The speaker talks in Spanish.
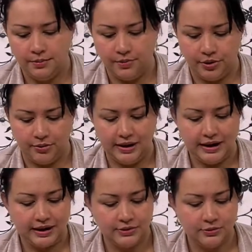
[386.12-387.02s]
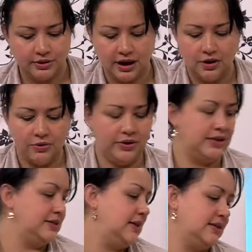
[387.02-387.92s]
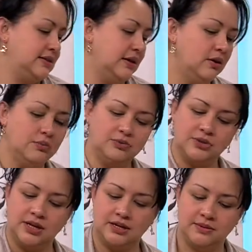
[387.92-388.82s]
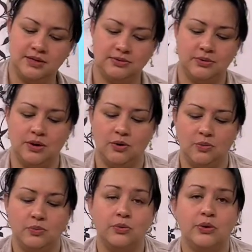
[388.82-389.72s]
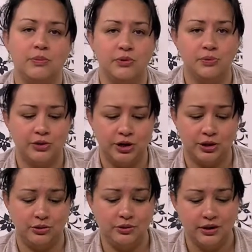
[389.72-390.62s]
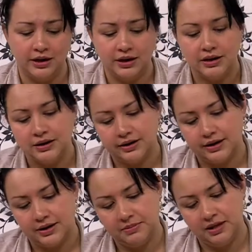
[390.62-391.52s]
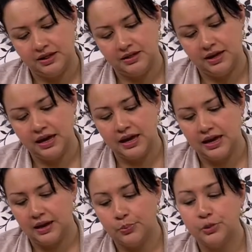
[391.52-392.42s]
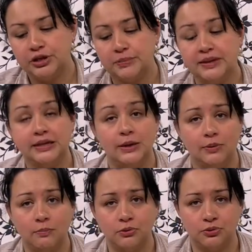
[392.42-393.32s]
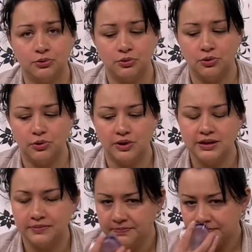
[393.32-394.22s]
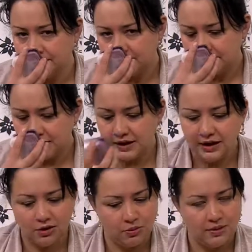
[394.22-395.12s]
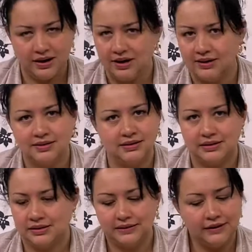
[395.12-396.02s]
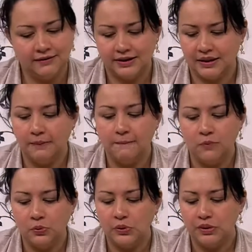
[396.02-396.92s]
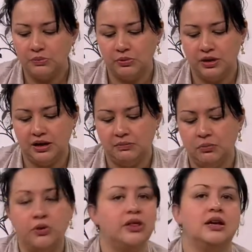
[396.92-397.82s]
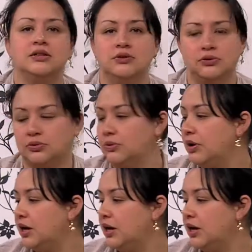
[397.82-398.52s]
Bueno, el resultado es este, como ustedes ven es un jabón muy muy bonito realmente eh, muy llamativo por sus colores y el aroma es de verdad muy, muy, muy delicioso.